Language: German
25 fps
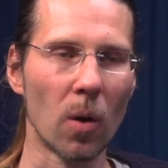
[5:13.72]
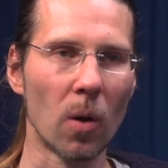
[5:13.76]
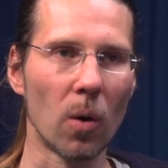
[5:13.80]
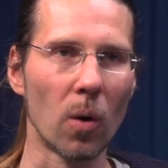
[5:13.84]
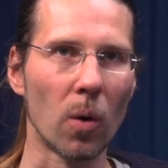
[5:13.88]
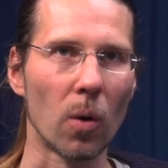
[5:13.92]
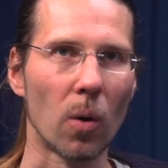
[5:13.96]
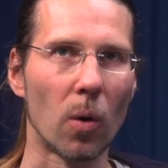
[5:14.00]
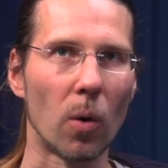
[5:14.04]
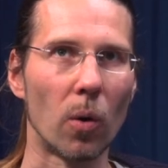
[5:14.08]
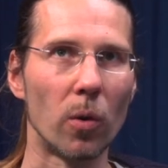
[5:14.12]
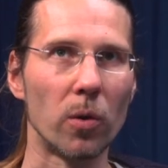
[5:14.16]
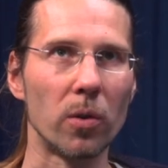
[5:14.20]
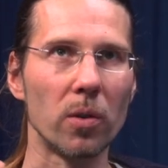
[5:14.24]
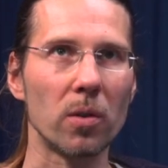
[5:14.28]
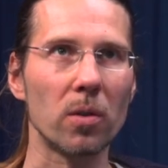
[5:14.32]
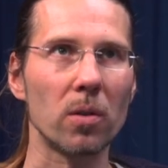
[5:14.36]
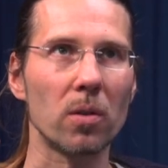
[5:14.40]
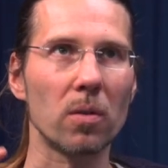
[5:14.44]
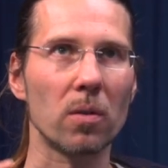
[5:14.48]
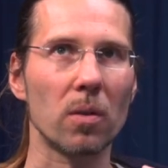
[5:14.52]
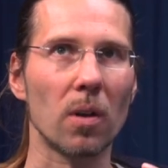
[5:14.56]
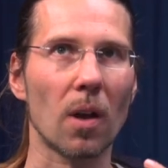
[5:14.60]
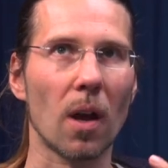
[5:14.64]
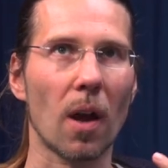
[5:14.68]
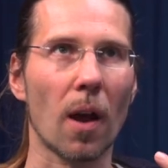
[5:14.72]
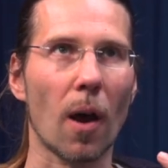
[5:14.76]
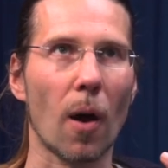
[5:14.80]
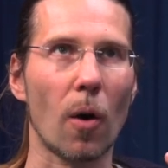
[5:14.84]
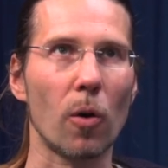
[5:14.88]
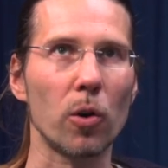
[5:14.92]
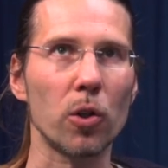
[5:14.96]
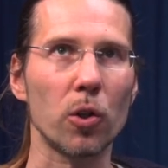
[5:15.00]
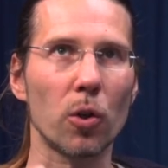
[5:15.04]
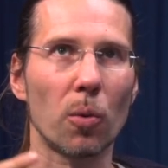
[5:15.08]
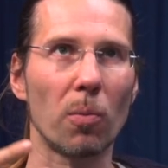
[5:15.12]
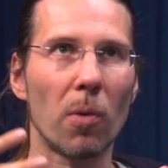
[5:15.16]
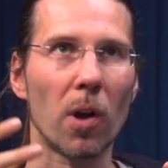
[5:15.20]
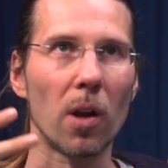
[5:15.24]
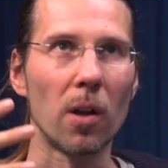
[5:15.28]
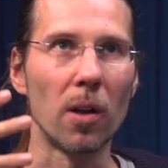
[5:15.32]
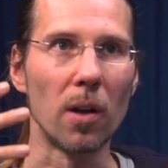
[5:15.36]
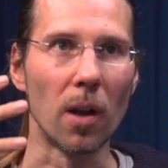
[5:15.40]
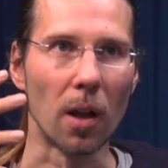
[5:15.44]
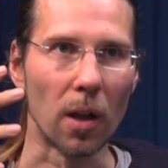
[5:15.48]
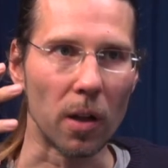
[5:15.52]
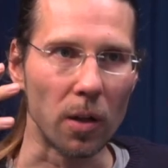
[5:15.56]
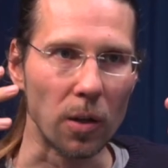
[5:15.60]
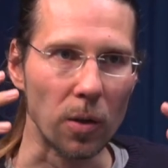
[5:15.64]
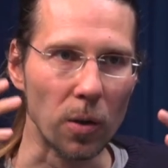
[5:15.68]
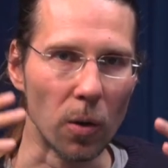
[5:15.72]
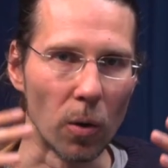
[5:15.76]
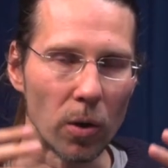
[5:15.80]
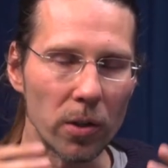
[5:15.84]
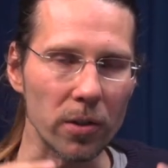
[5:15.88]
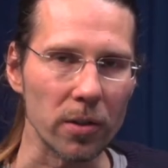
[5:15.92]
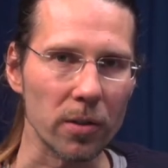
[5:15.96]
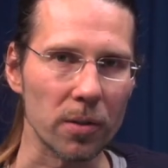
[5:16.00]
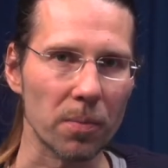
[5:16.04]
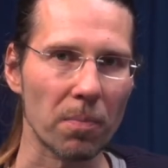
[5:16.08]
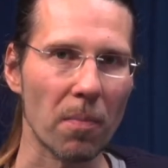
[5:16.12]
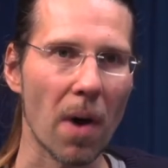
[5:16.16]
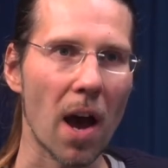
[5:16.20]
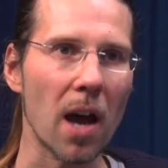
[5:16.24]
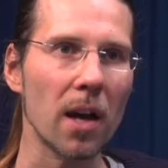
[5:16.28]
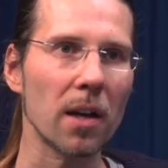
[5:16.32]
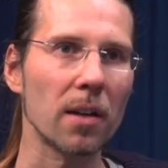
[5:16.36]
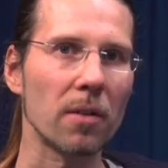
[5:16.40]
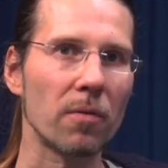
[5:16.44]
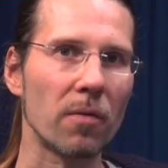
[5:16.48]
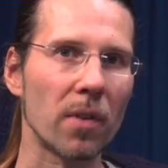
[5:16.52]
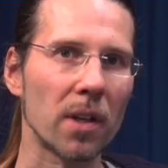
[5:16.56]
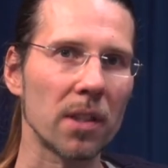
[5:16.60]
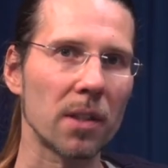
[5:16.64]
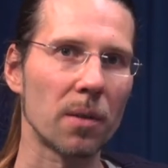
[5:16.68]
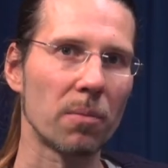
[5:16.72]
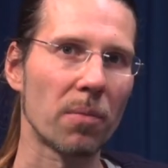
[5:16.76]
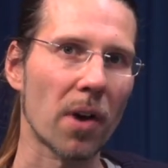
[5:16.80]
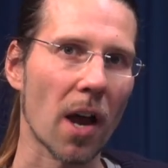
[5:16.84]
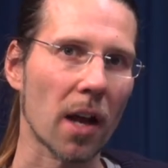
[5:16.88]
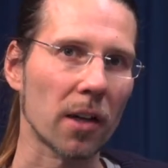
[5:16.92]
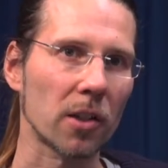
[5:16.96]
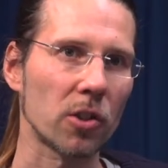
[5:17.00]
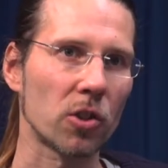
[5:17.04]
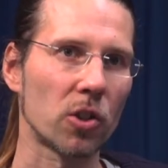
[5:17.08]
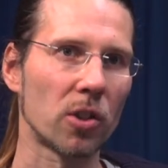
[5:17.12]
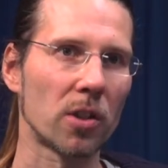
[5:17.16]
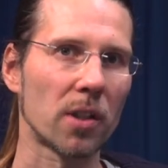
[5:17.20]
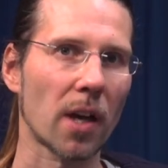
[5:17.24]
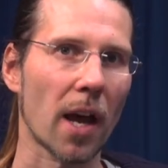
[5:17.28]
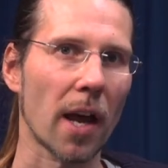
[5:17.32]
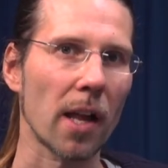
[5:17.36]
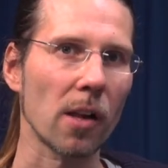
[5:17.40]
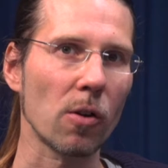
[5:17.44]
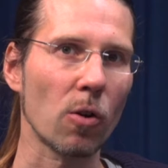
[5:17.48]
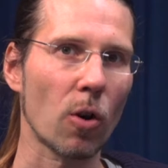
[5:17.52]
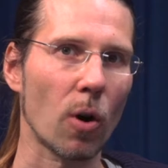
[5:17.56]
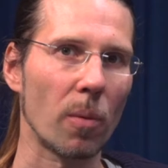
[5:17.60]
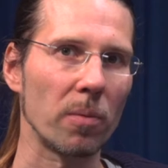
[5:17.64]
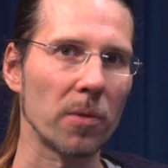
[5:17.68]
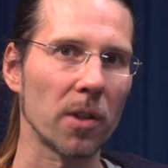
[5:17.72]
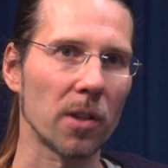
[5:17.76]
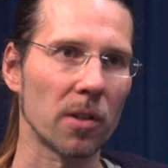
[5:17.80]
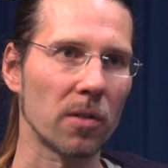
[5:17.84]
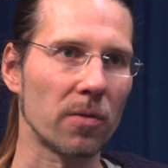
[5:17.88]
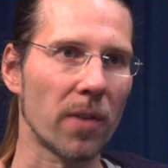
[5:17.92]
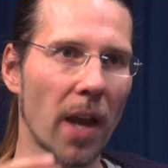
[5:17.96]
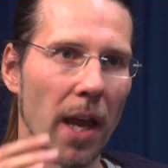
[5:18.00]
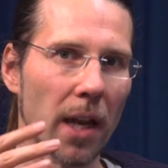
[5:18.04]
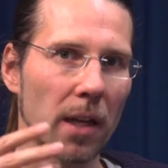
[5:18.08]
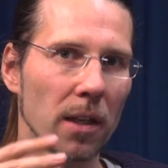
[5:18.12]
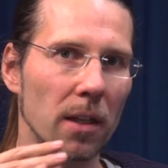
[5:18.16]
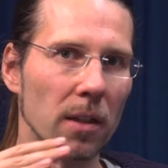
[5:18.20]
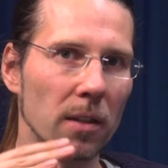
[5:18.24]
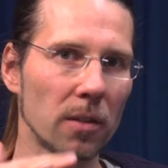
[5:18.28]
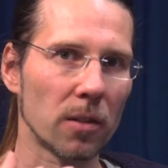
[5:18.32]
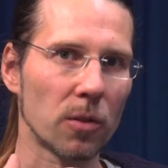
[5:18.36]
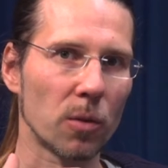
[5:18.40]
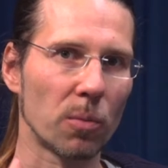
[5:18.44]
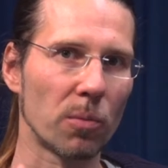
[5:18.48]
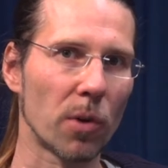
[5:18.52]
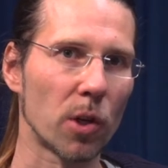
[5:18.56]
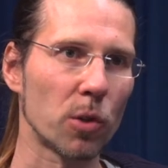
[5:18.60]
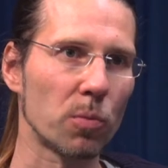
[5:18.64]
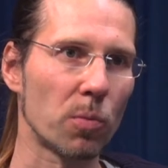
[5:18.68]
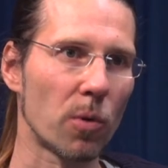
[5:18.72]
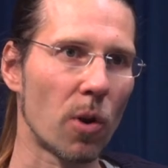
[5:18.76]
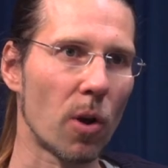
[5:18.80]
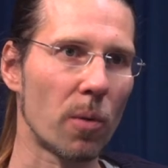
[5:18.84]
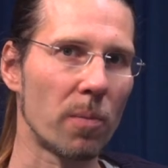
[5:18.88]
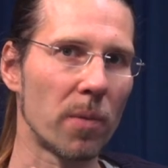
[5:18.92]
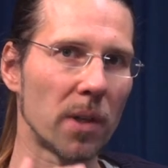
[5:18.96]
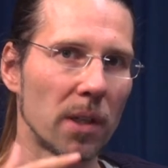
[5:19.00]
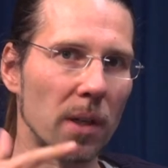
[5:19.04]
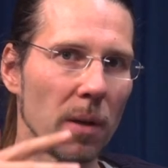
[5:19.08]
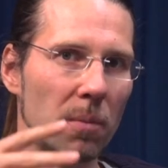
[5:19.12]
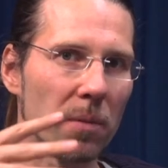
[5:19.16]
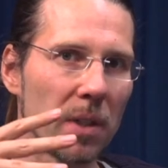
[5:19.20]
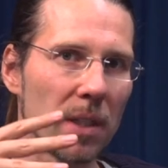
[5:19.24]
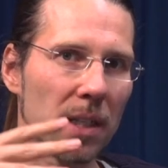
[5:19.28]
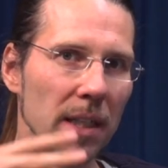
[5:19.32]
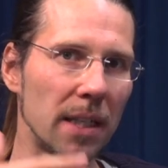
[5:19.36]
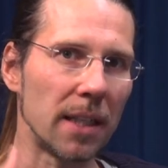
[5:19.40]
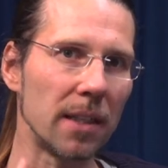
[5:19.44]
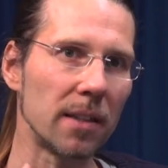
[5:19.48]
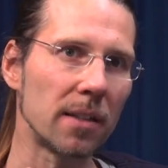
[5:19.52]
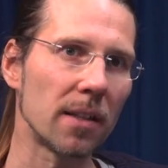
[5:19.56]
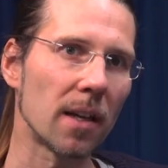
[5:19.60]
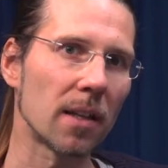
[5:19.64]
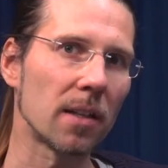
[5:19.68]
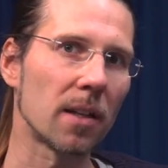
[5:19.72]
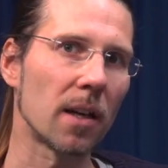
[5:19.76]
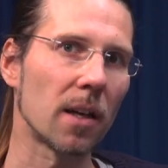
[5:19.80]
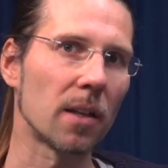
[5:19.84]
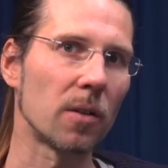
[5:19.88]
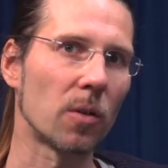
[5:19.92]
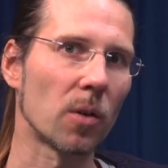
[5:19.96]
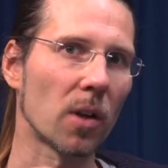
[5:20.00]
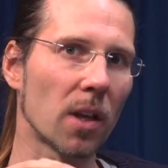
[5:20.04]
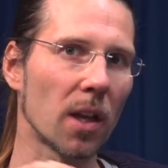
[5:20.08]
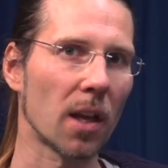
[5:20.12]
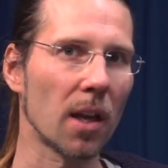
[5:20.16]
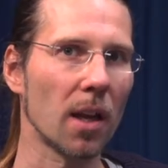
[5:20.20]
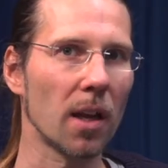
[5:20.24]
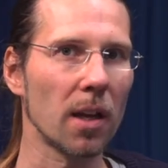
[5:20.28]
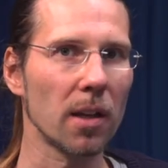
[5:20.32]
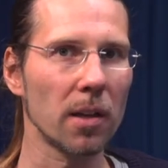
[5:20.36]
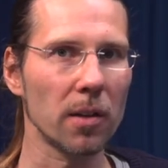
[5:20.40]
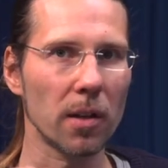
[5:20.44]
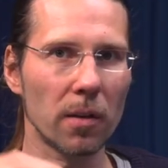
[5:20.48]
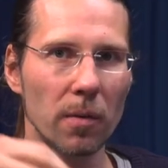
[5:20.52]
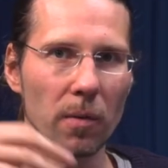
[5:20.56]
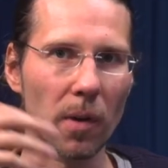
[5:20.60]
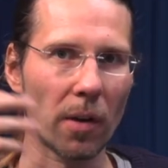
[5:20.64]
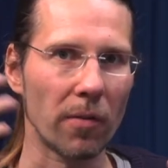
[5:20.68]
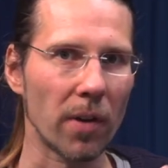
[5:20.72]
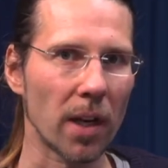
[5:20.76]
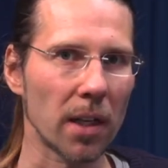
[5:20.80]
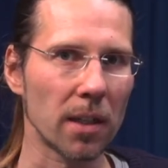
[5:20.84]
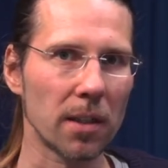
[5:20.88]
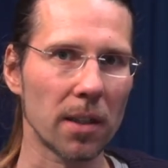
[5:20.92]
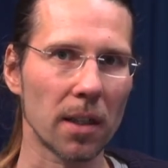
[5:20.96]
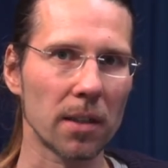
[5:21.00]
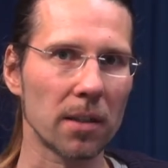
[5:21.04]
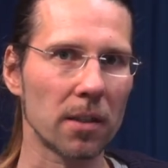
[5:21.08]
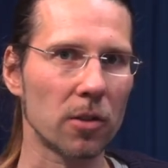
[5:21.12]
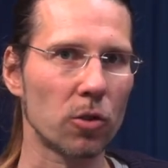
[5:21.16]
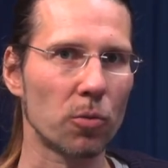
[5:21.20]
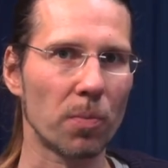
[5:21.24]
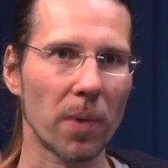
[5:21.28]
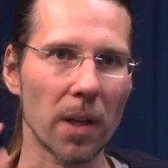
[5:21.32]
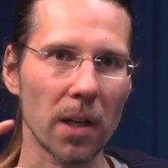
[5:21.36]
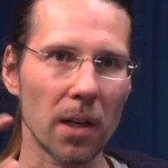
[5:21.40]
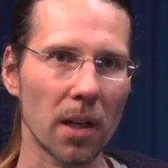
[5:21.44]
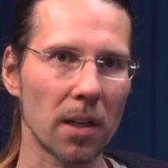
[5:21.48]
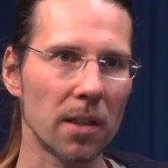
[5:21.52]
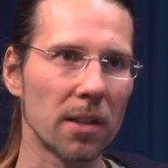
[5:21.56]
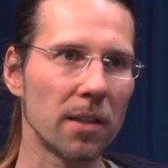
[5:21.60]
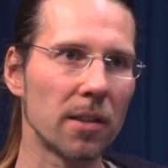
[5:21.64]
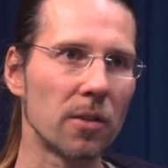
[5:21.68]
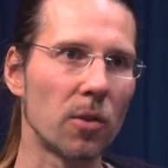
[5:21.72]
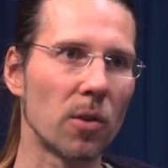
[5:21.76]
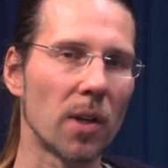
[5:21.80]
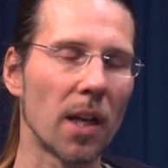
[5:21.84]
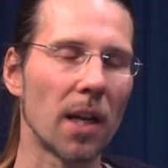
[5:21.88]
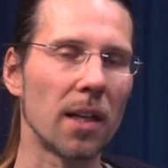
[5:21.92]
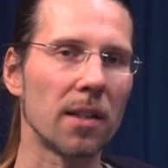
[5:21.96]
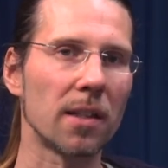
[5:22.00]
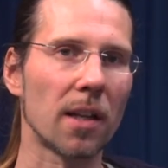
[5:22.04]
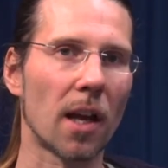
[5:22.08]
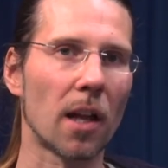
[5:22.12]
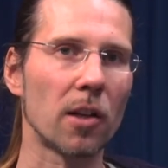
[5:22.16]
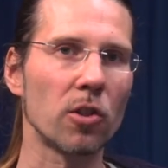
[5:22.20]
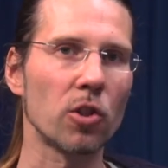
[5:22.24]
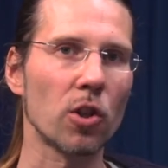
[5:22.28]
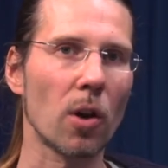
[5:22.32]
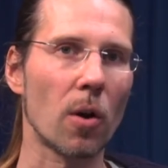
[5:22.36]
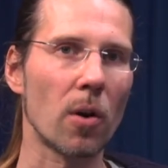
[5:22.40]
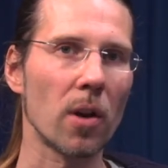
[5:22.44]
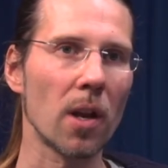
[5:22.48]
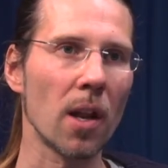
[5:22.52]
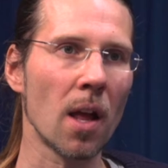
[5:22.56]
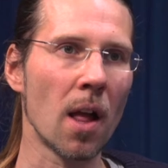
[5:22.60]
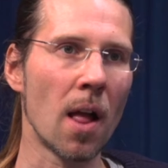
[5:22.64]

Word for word: und auch schon mal Lust machen, was im praktischen Teil kommt. Also wir enden zum Beispiel auch mit einem Teaser dann, okay, ihr werdet jetzt später dieses und jenes anschauen.